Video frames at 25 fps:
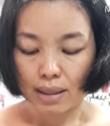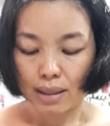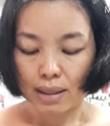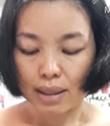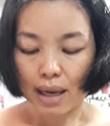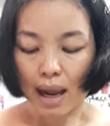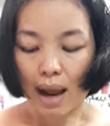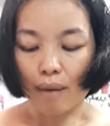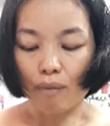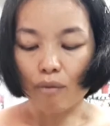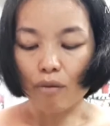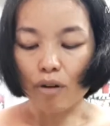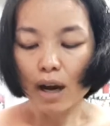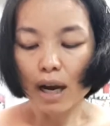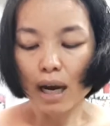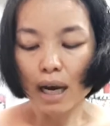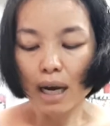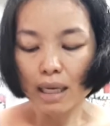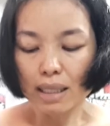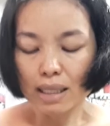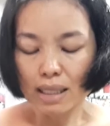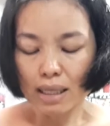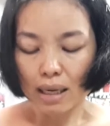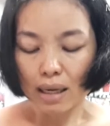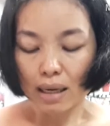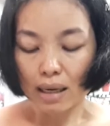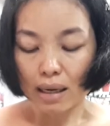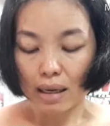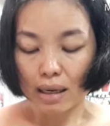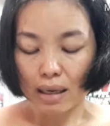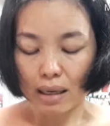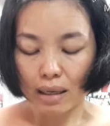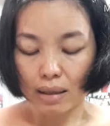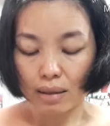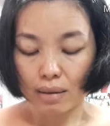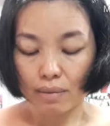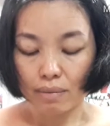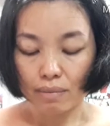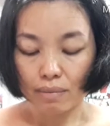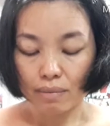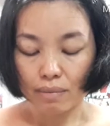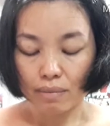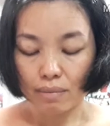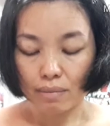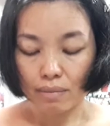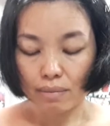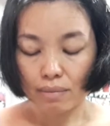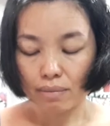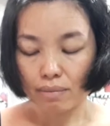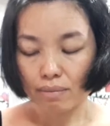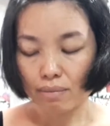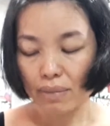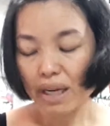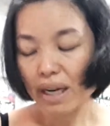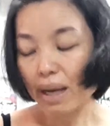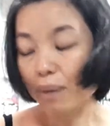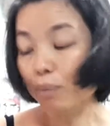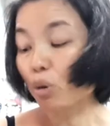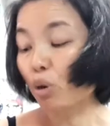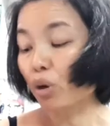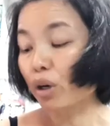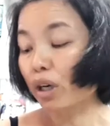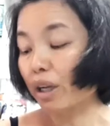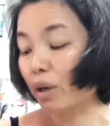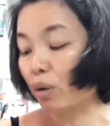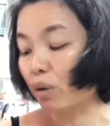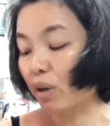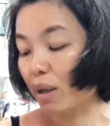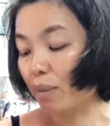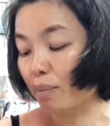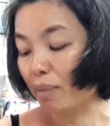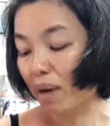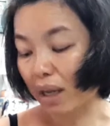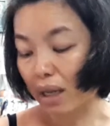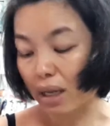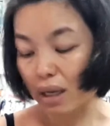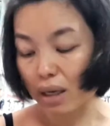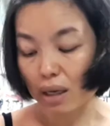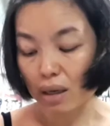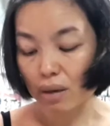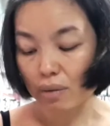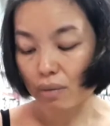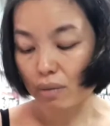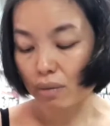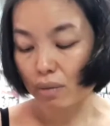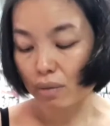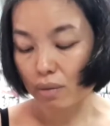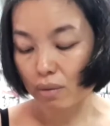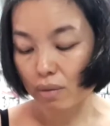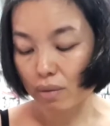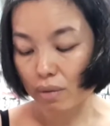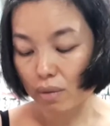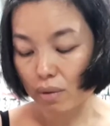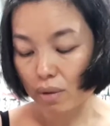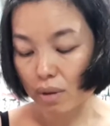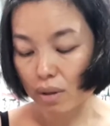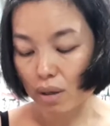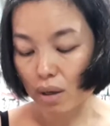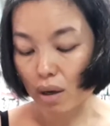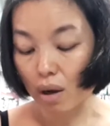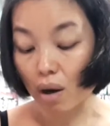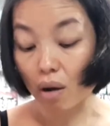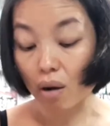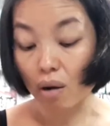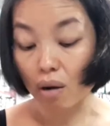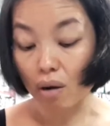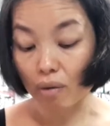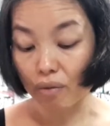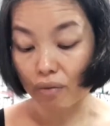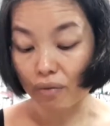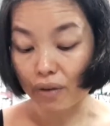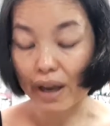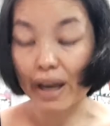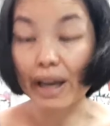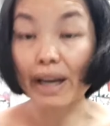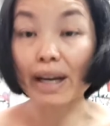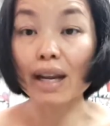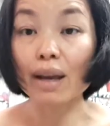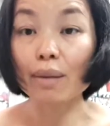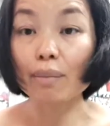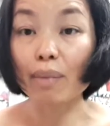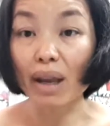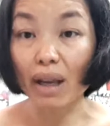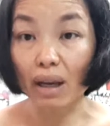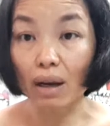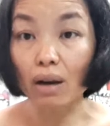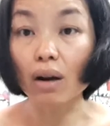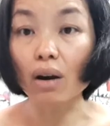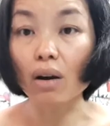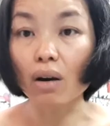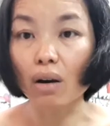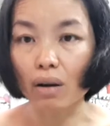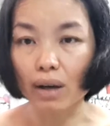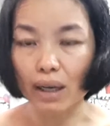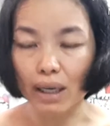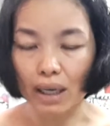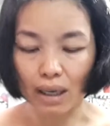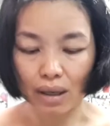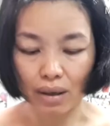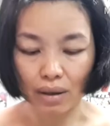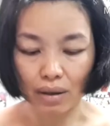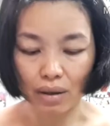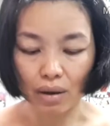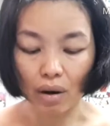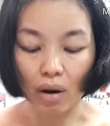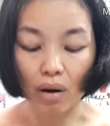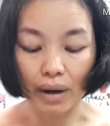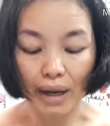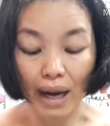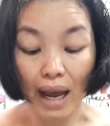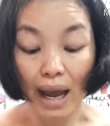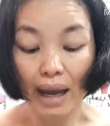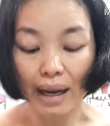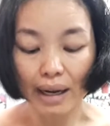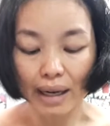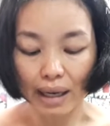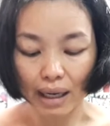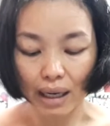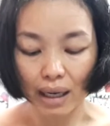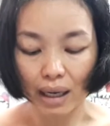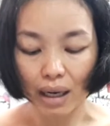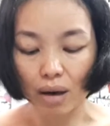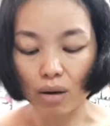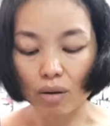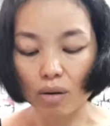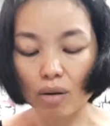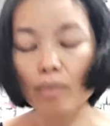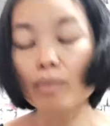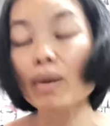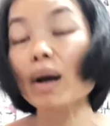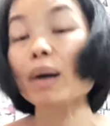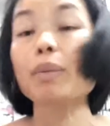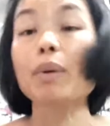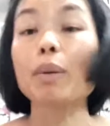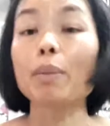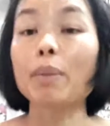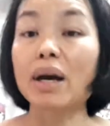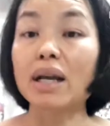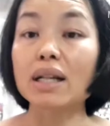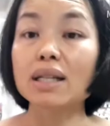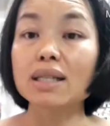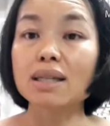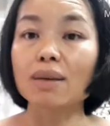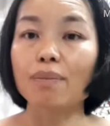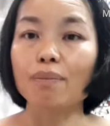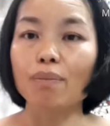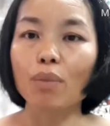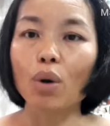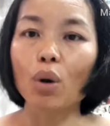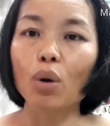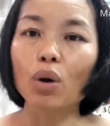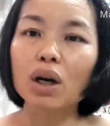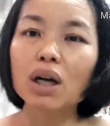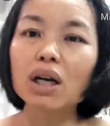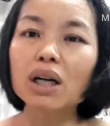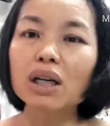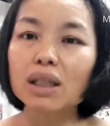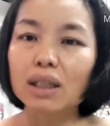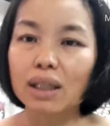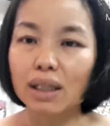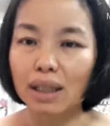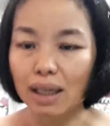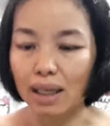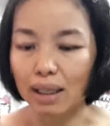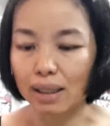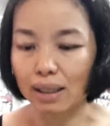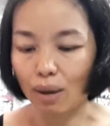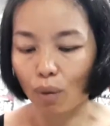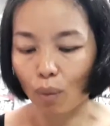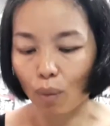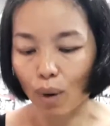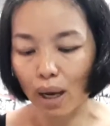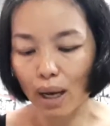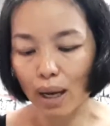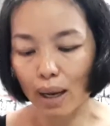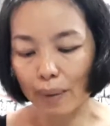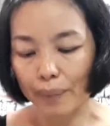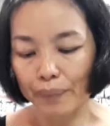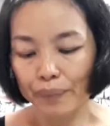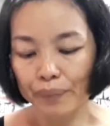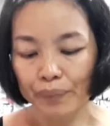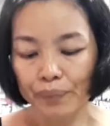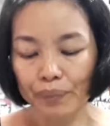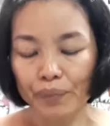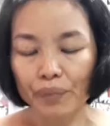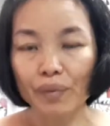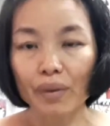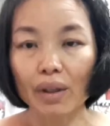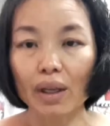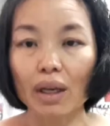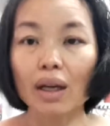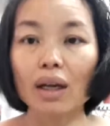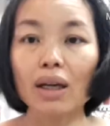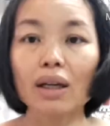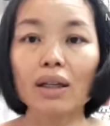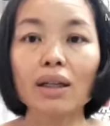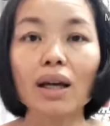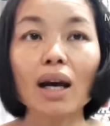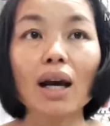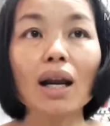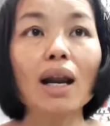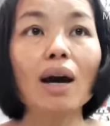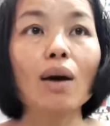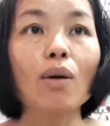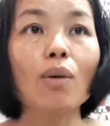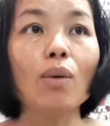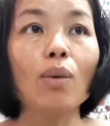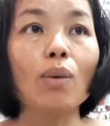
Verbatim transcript: ถามว่าจะไม่ทำคนเดียวได้ไหม รอแฟนได้ไหมก็รอนะคะ รอได้นะคะเขาก็มาประมาณสิบโมงครึ่งนะคะ แต่ว่า เออถ้าเรา